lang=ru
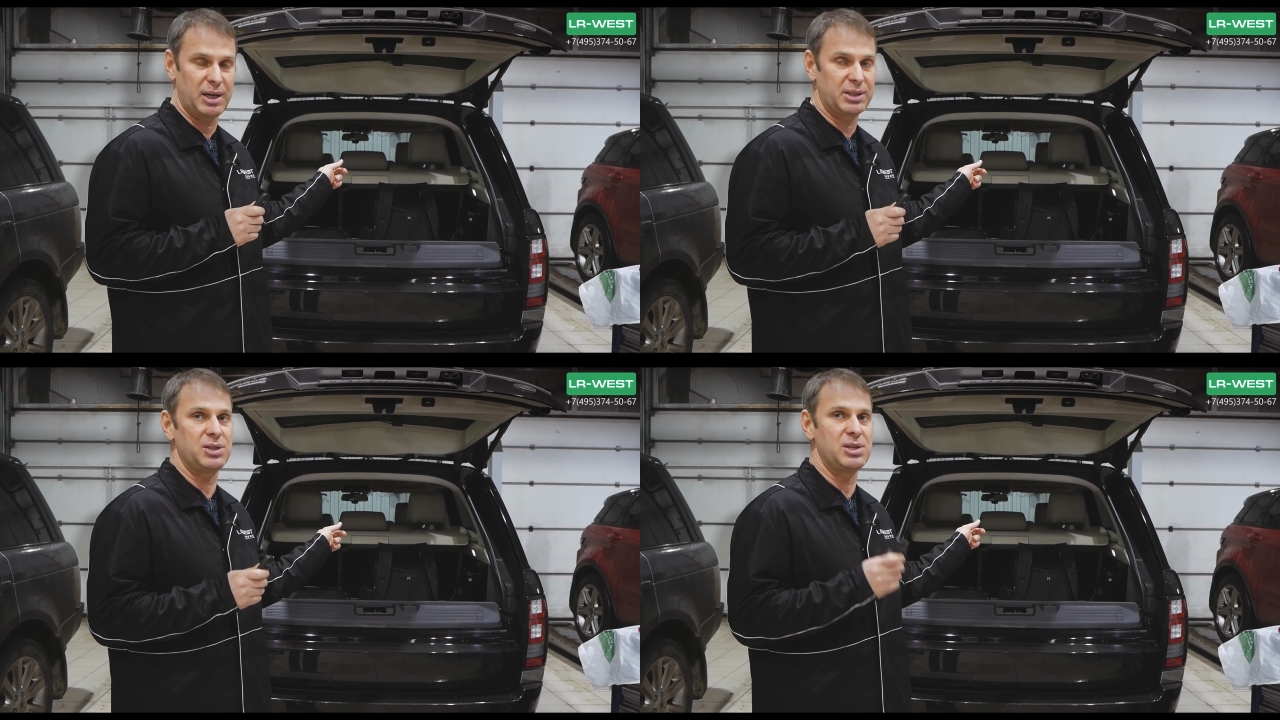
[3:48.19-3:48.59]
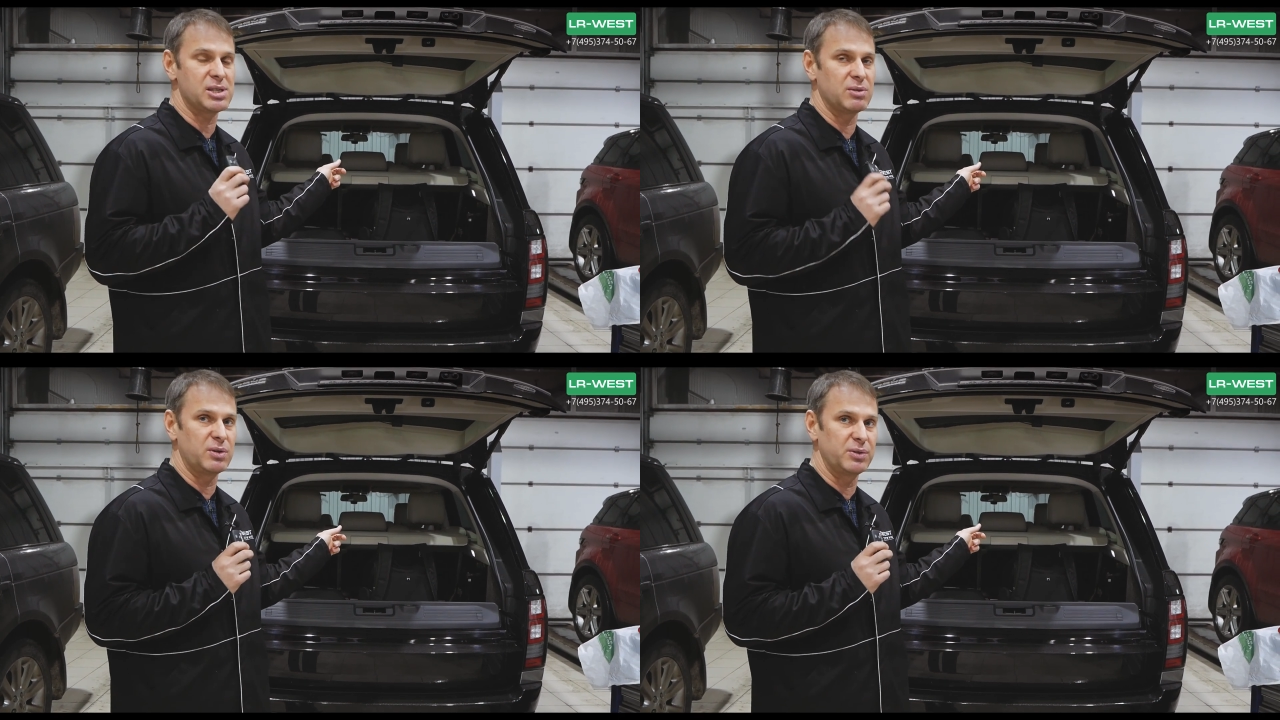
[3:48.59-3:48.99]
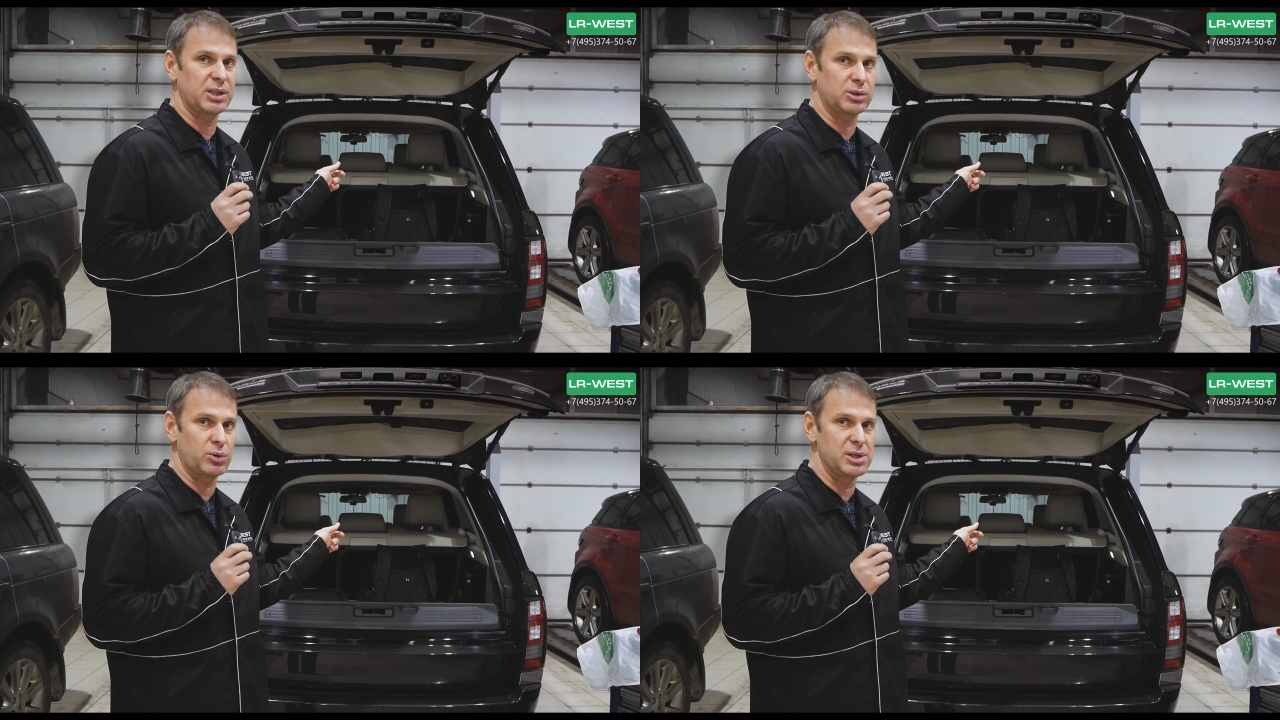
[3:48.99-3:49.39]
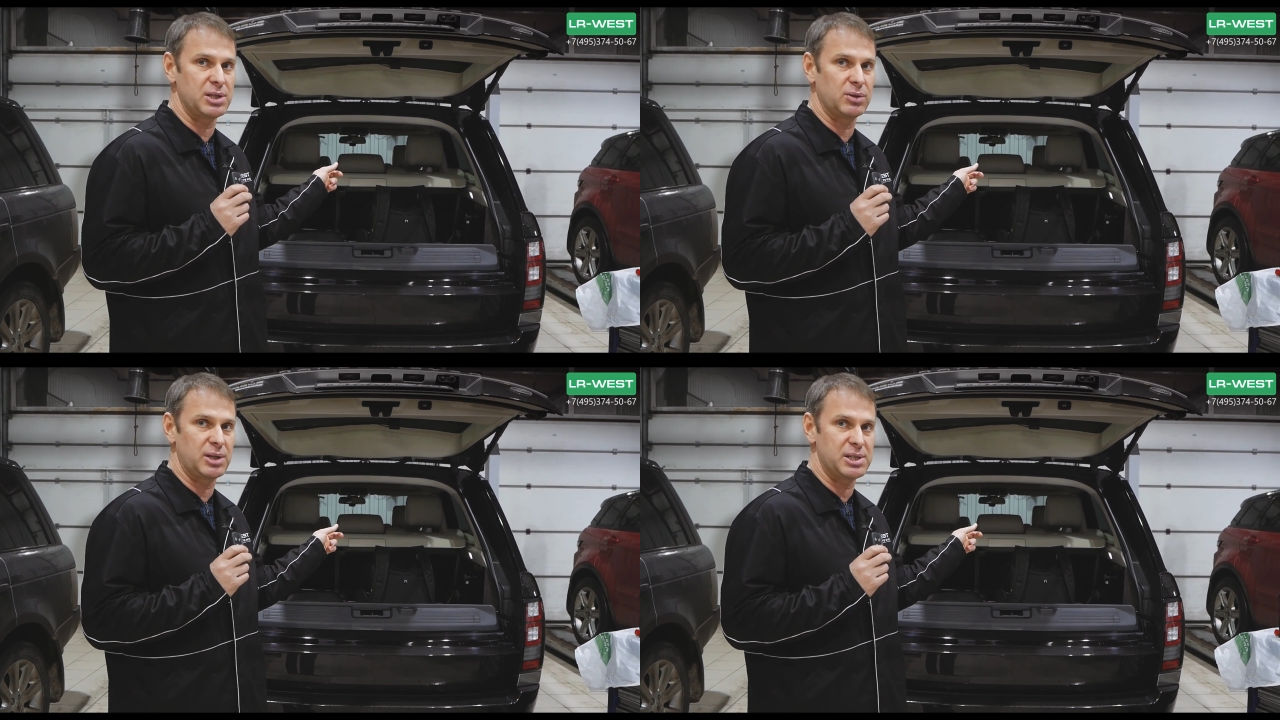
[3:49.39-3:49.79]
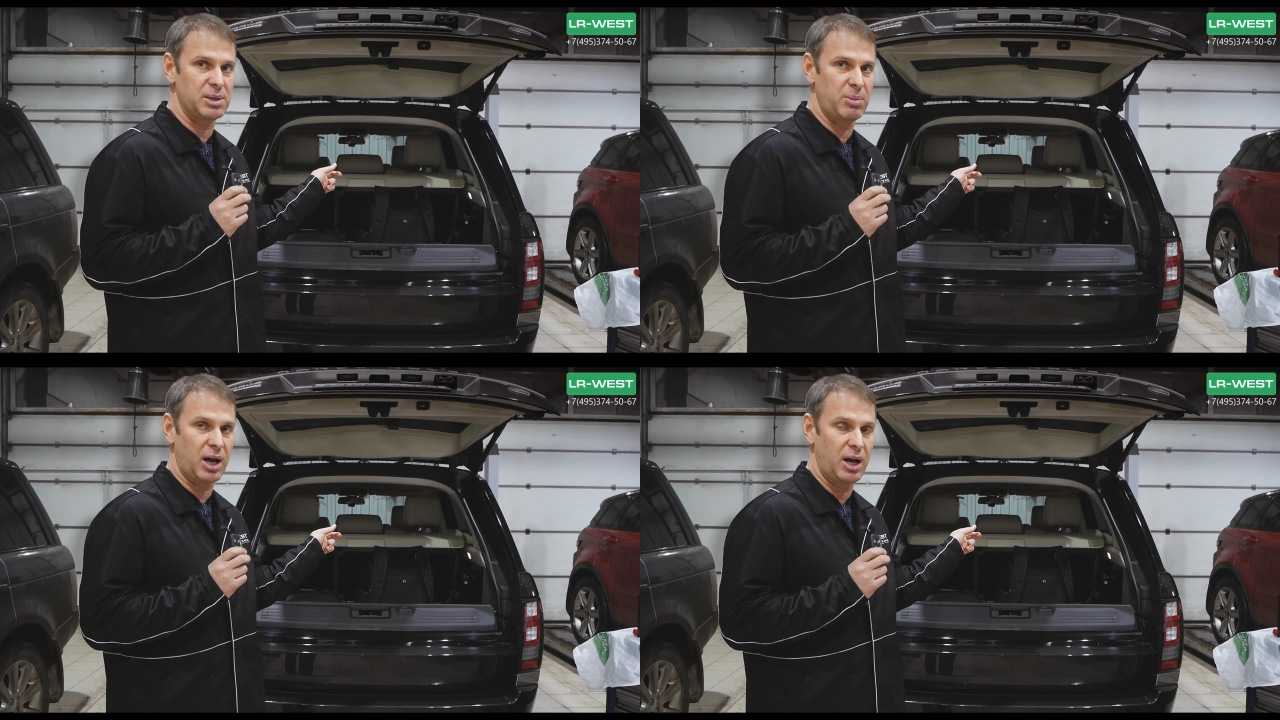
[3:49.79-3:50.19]
Это единственный вывод, который я сделал для
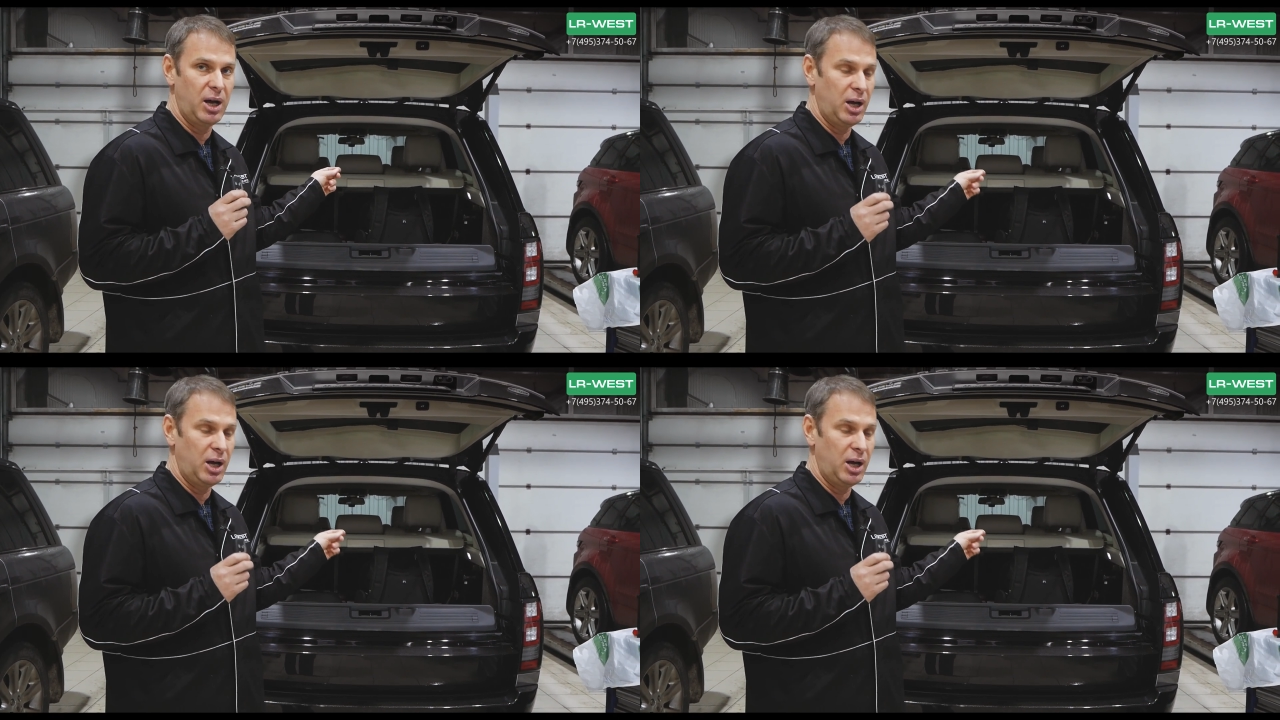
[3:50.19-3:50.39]
себя.